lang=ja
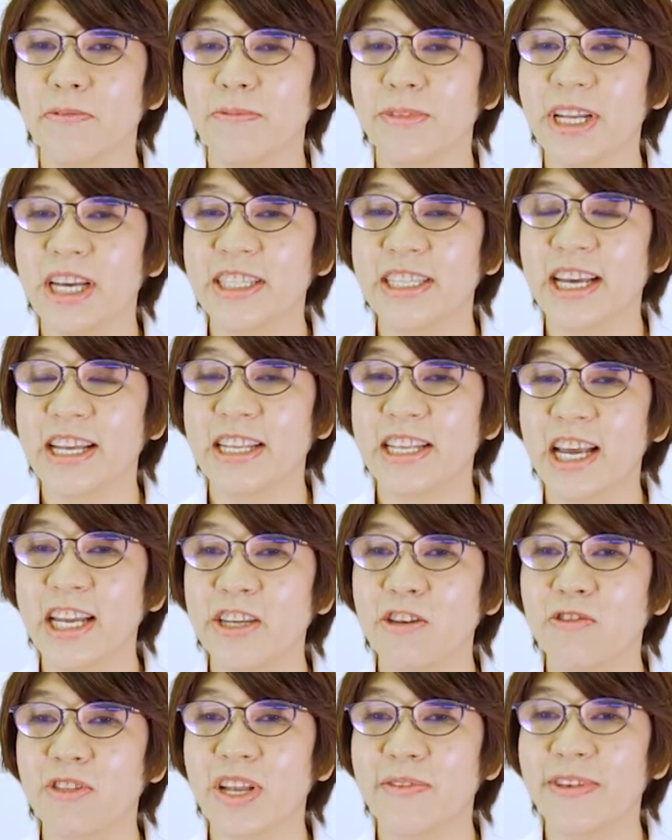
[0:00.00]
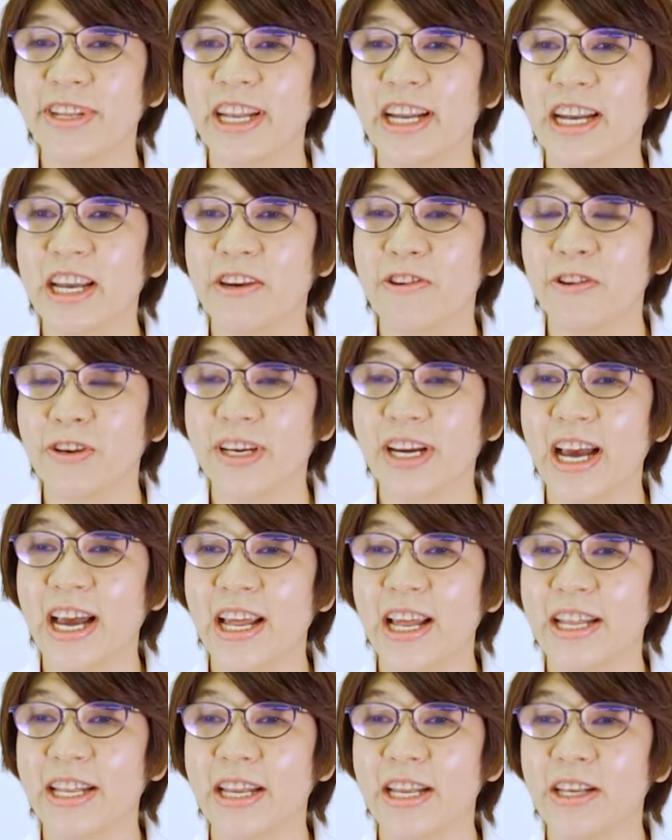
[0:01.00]
皆さん何を食べたらよい
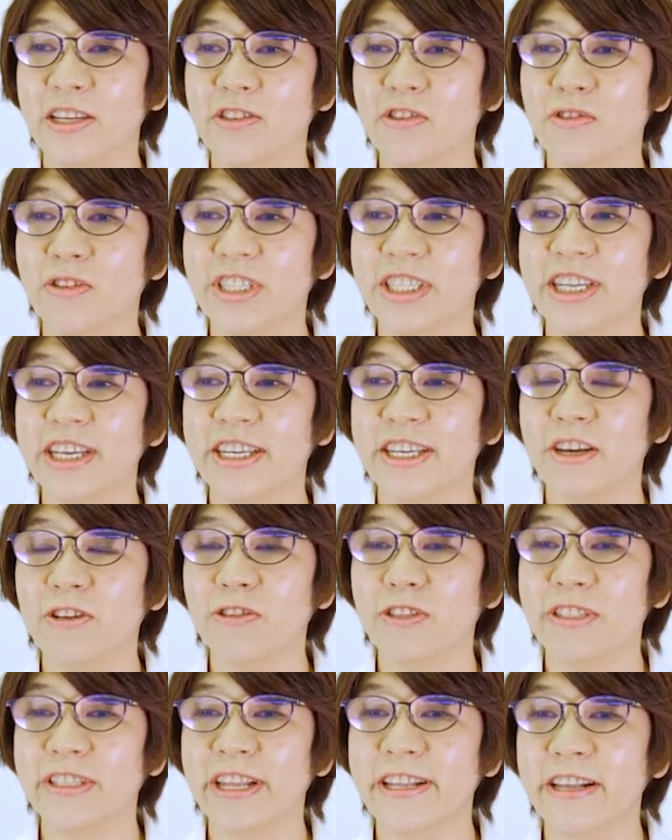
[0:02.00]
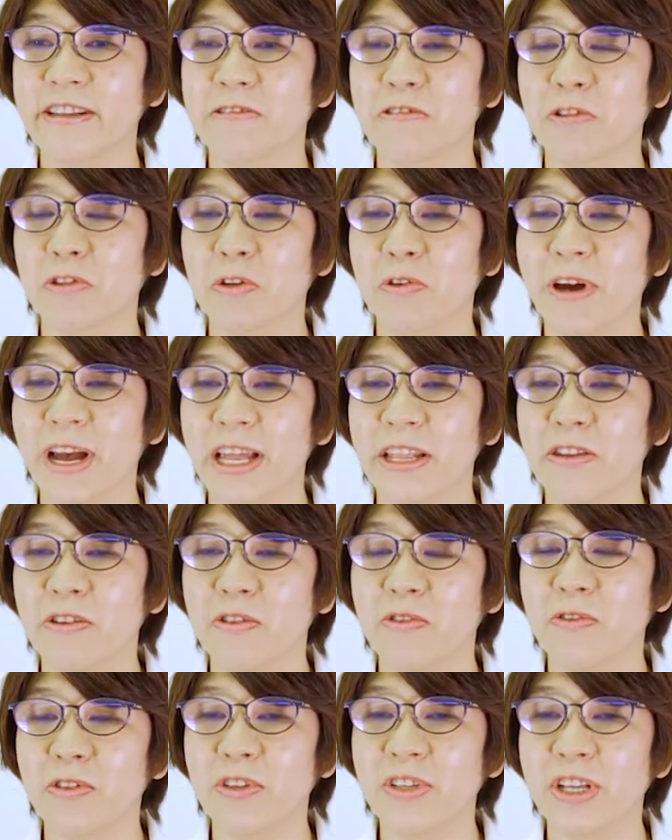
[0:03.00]
か食事で気をつけることはと
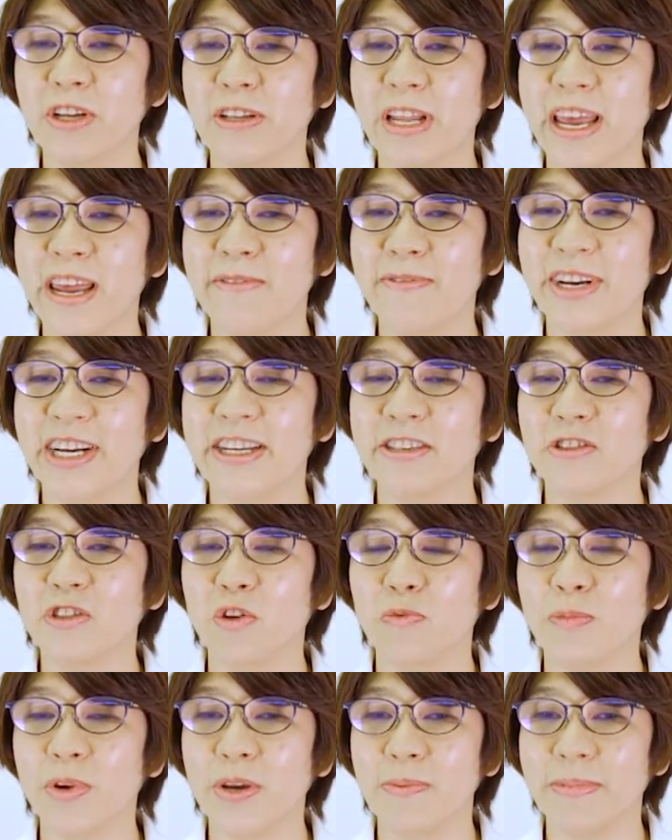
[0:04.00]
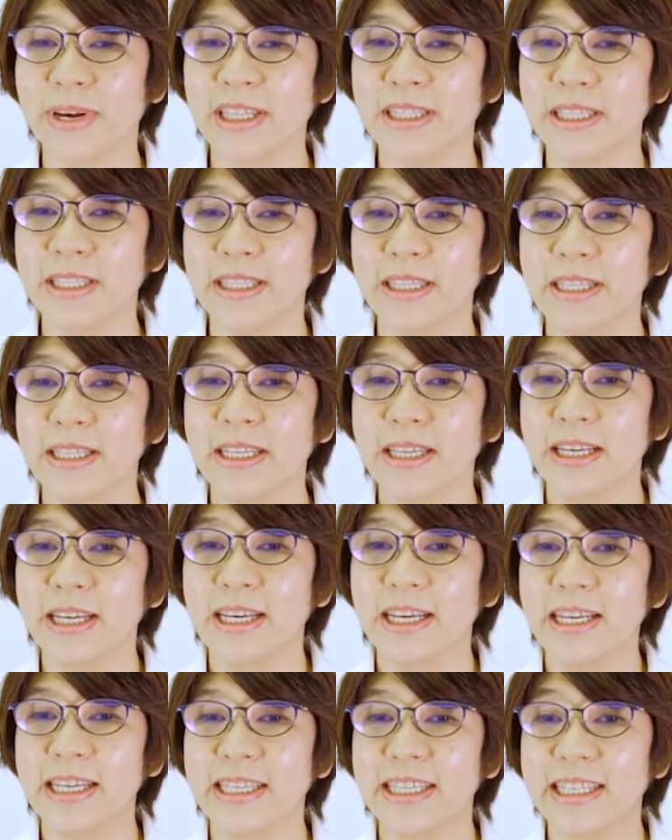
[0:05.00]
いうことで悩まれると思います
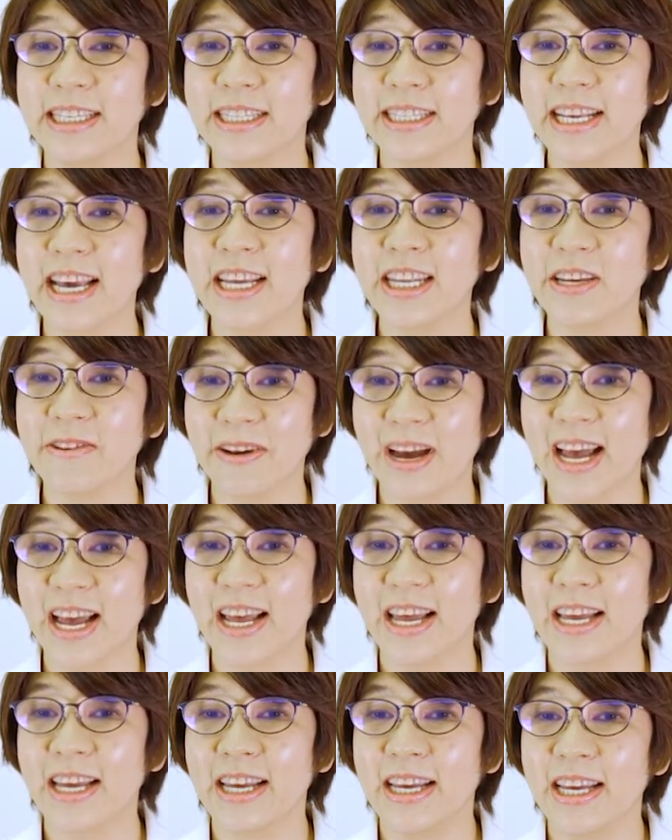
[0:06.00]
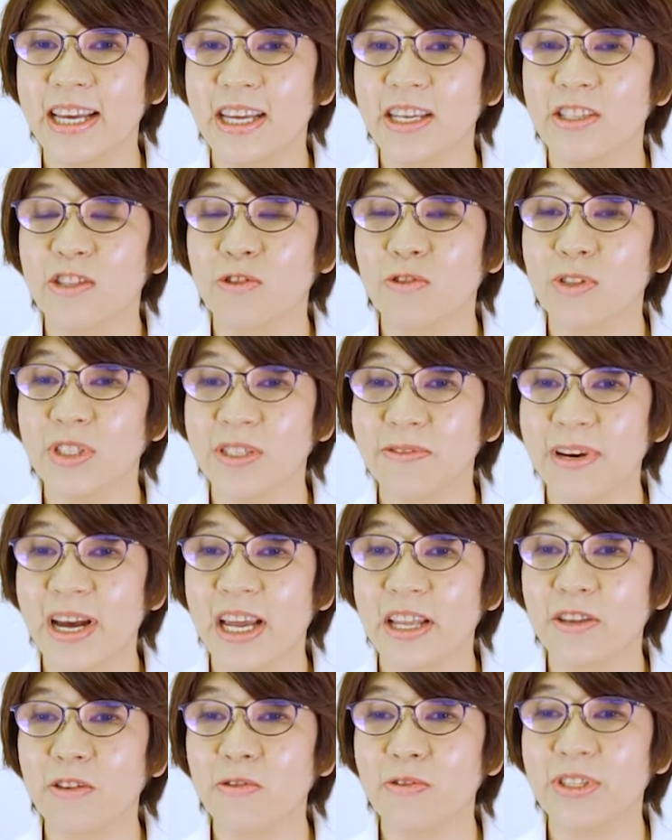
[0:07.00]
実際には食事
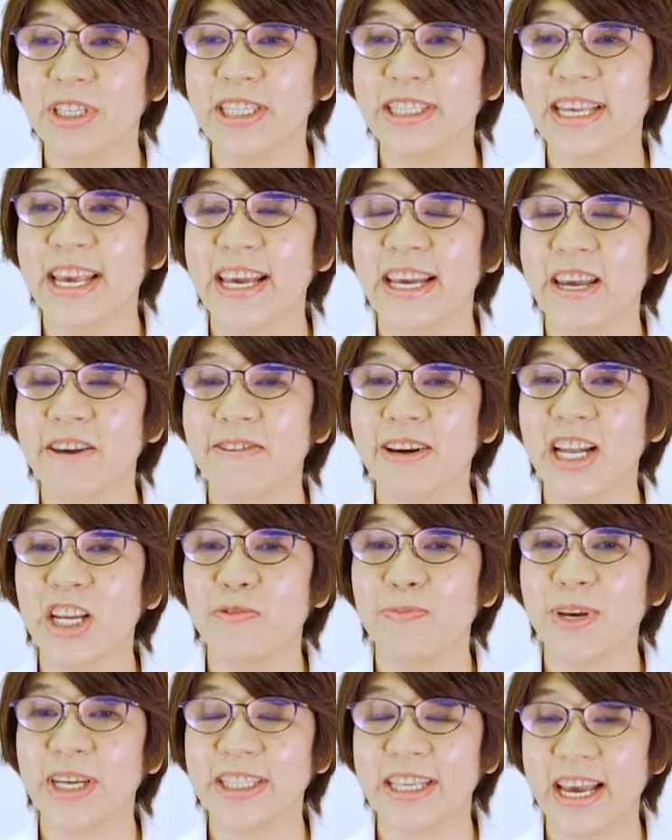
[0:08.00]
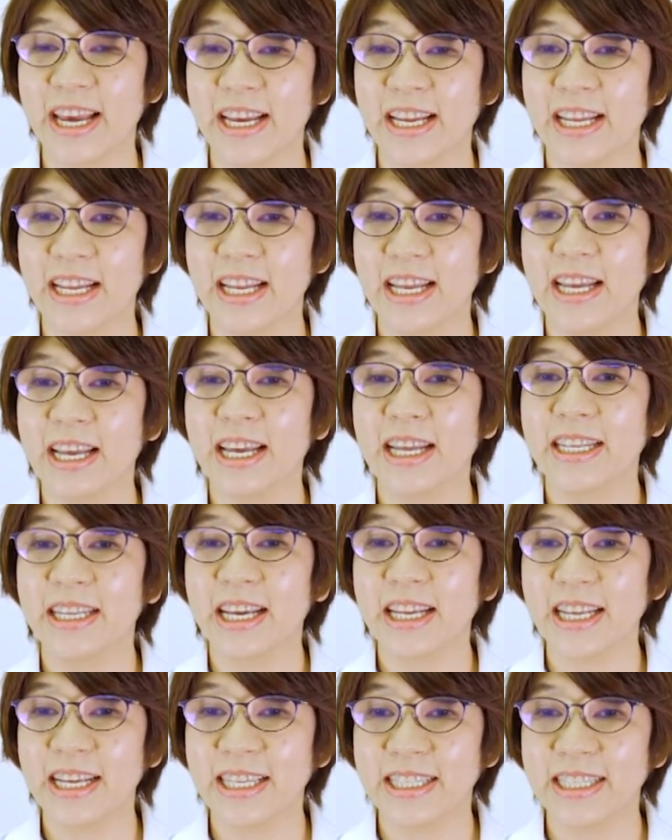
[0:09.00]
は特に制限はありません
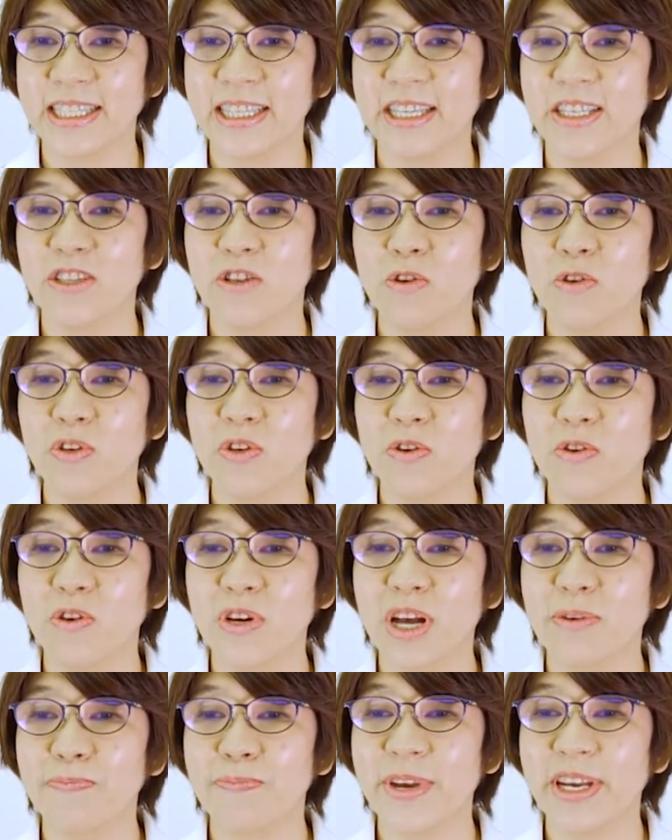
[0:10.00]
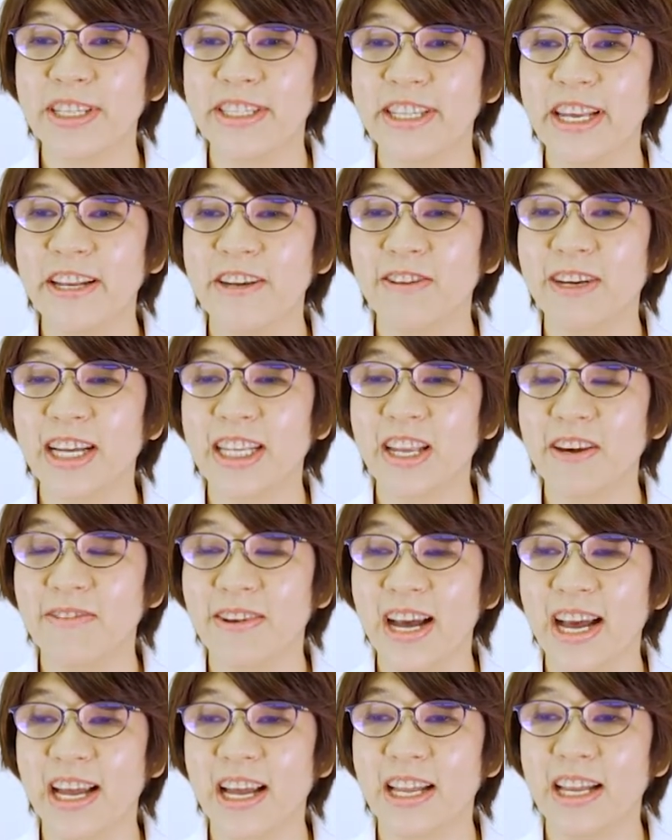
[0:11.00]
ただし糖尿を合併している方
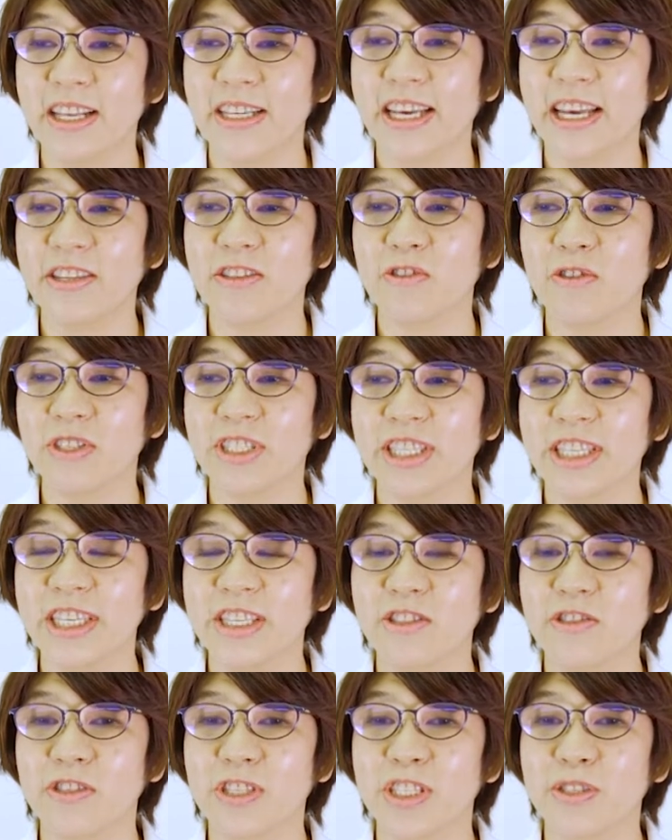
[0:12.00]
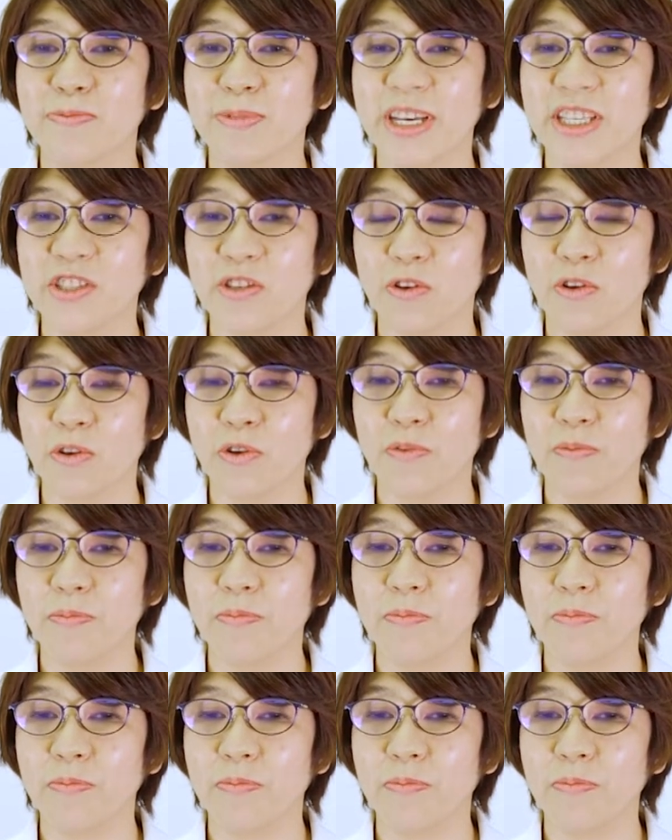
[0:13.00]
は血糖値に注意しましょ